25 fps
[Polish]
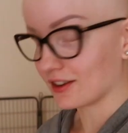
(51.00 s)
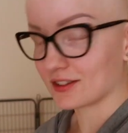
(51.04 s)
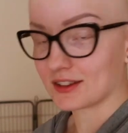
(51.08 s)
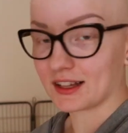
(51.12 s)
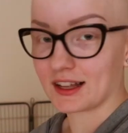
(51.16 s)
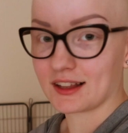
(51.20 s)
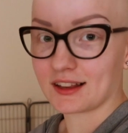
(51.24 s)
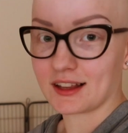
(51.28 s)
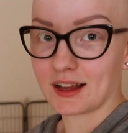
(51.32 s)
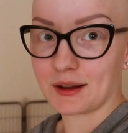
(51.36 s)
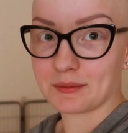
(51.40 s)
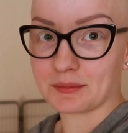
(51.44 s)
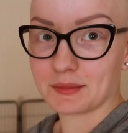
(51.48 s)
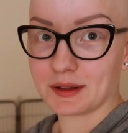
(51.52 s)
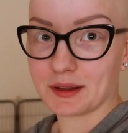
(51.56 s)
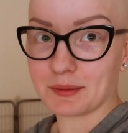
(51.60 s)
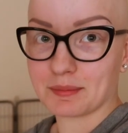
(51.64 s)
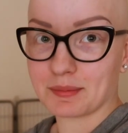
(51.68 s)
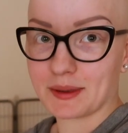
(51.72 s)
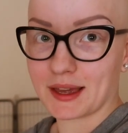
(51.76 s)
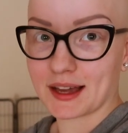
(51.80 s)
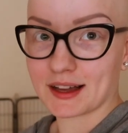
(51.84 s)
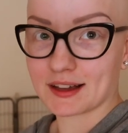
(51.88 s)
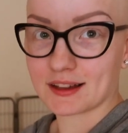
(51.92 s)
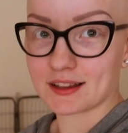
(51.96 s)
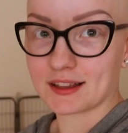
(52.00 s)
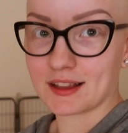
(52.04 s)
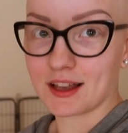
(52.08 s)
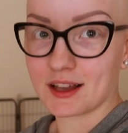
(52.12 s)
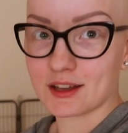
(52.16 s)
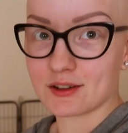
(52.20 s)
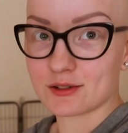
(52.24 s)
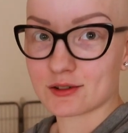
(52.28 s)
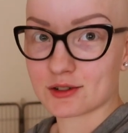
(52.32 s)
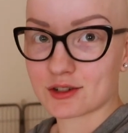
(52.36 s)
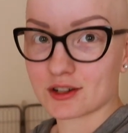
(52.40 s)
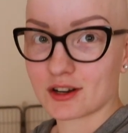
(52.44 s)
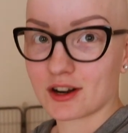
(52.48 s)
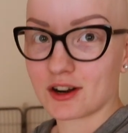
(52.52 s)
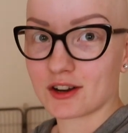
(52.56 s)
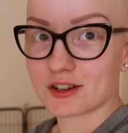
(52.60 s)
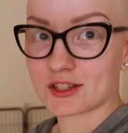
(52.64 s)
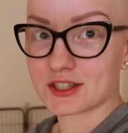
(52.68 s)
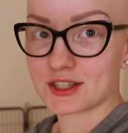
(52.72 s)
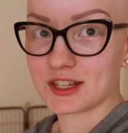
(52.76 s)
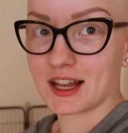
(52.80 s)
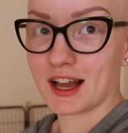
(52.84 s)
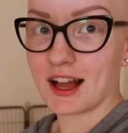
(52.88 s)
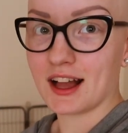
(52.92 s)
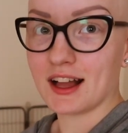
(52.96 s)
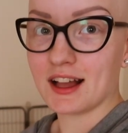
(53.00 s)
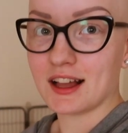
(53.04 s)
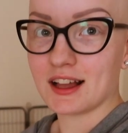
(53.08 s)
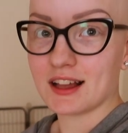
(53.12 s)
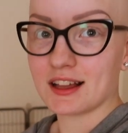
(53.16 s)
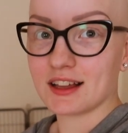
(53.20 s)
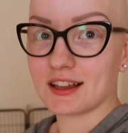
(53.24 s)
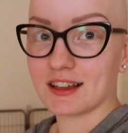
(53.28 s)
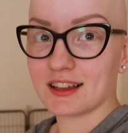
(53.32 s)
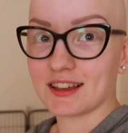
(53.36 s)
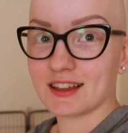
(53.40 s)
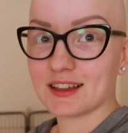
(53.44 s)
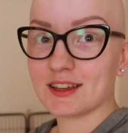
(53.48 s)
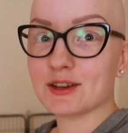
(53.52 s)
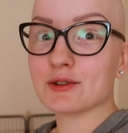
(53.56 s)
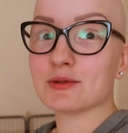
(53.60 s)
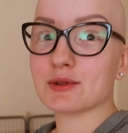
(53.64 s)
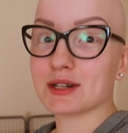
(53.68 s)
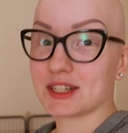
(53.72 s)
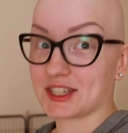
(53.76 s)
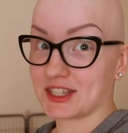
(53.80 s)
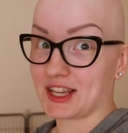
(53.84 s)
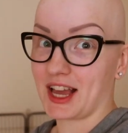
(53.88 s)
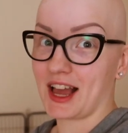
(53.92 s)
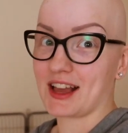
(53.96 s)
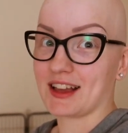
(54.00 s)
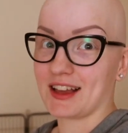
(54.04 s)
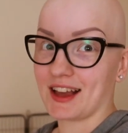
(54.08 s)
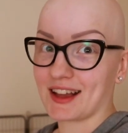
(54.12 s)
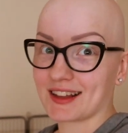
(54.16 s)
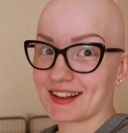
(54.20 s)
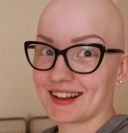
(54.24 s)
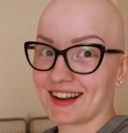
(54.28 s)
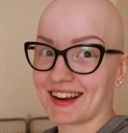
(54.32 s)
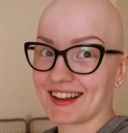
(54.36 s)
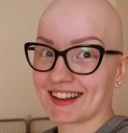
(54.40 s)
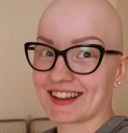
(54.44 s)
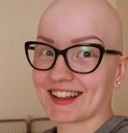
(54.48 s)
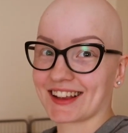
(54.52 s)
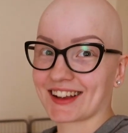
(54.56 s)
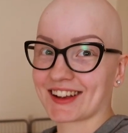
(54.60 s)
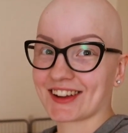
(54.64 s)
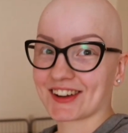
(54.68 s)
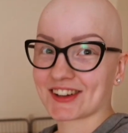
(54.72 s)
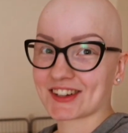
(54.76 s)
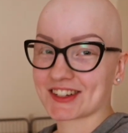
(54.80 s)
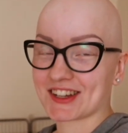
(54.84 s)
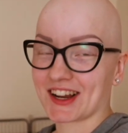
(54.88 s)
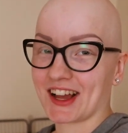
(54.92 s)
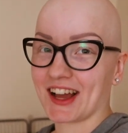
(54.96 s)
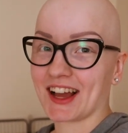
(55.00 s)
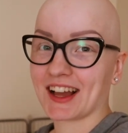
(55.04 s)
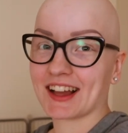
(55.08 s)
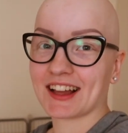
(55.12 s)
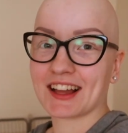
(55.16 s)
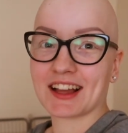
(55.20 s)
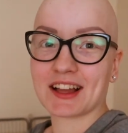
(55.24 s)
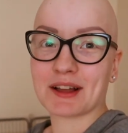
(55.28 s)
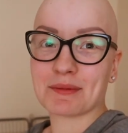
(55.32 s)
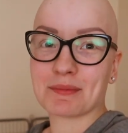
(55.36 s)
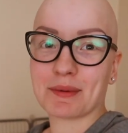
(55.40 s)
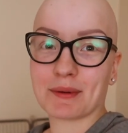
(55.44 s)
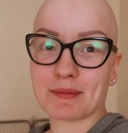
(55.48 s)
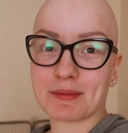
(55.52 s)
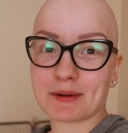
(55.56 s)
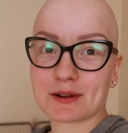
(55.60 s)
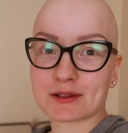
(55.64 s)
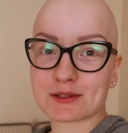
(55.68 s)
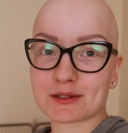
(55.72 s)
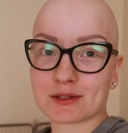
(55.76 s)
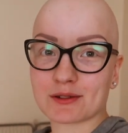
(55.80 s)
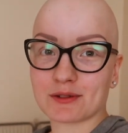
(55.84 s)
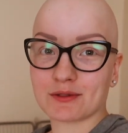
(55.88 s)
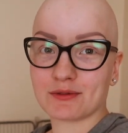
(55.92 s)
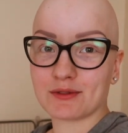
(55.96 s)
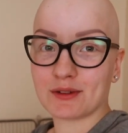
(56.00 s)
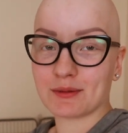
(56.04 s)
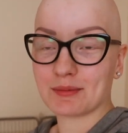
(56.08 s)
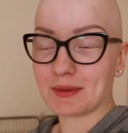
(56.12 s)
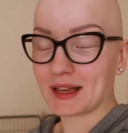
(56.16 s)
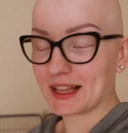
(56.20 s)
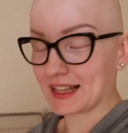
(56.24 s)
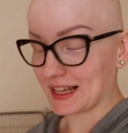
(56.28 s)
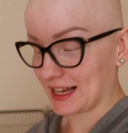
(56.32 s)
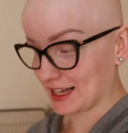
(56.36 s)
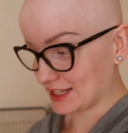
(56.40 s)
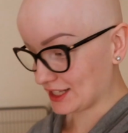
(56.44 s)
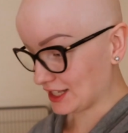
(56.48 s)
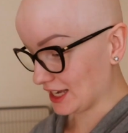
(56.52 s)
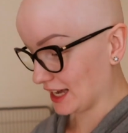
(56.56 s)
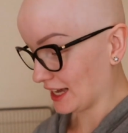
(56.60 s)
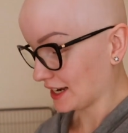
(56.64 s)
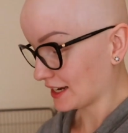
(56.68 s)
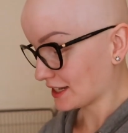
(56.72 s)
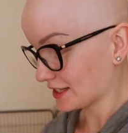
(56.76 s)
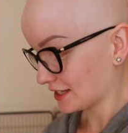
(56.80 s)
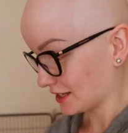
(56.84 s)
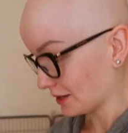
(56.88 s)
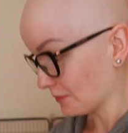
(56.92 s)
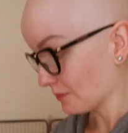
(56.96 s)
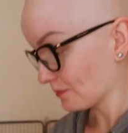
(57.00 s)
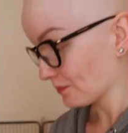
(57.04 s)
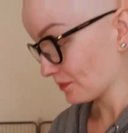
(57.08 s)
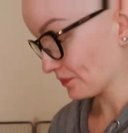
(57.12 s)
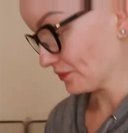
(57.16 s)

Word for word: ona nam pięknie już rośnie i łysieje, dlatego że po prostu wymienia sierść.